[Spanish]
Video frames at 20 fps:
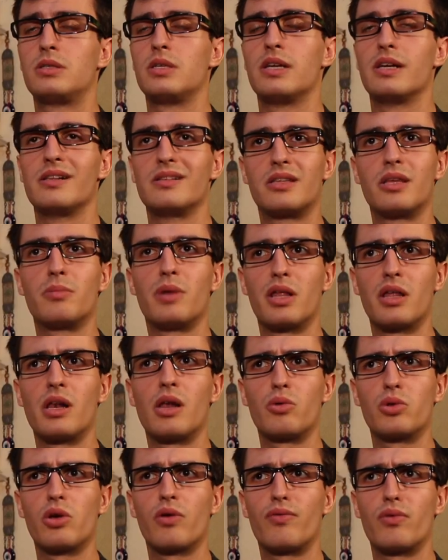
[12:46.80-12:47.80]
Sí, el tema del
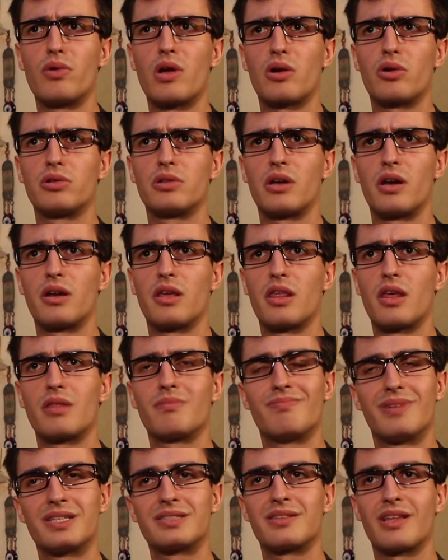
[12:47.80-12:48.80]
audio fue una
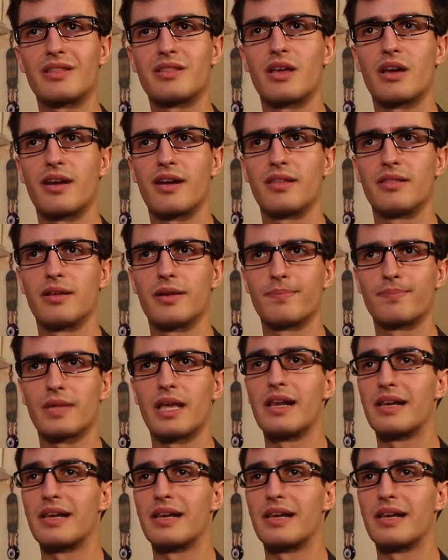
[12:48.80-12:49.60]
contrariedad bastante grande.